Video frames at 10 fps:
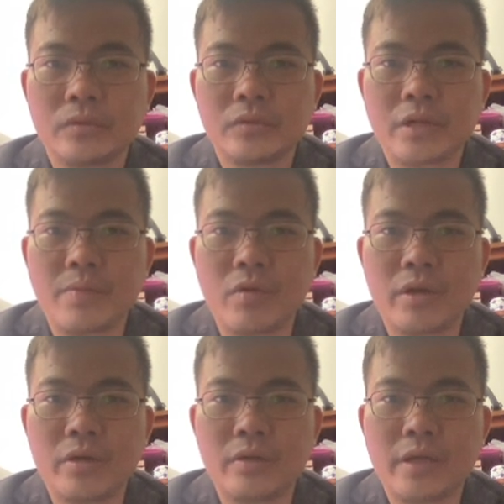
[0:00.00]
là một
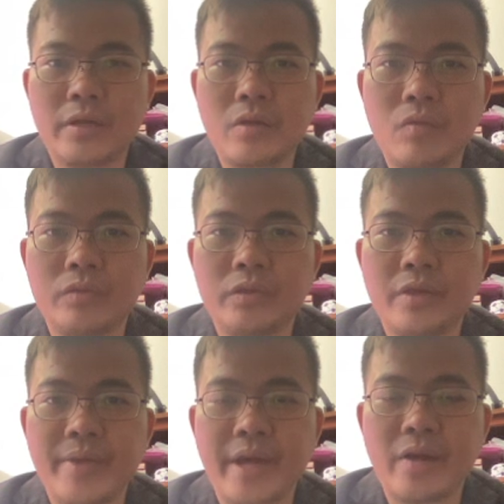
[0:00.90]
anh hùng
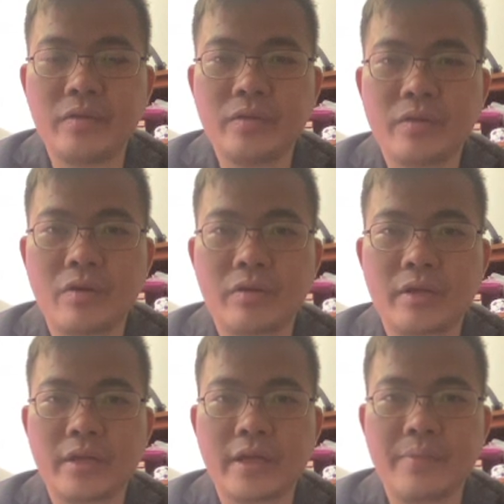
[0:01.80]
trên báo con
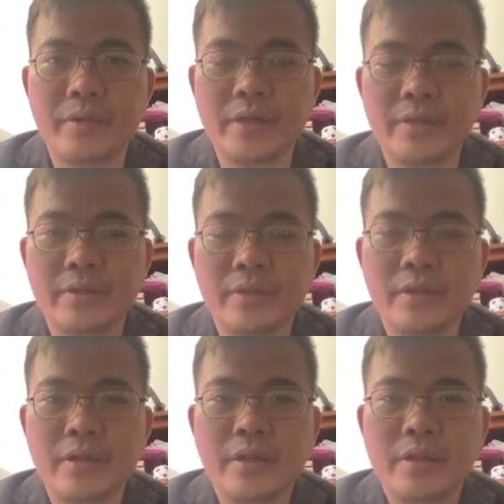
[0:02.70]
rất cảm kích
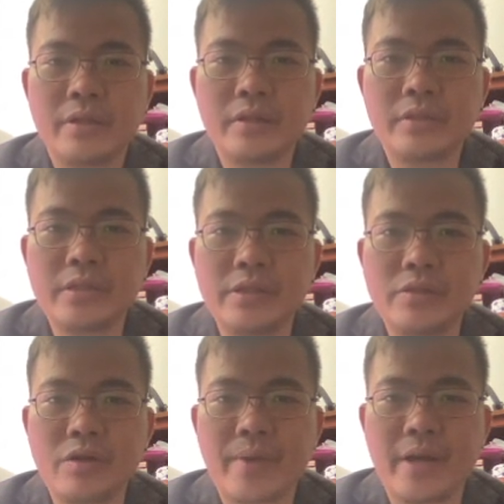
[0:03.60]
nhưng xin
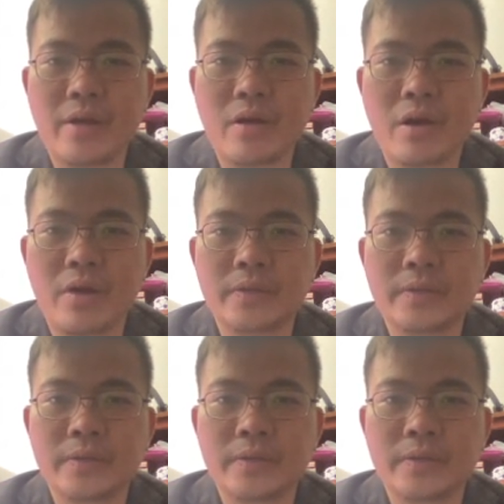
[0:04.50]
cho mẹ con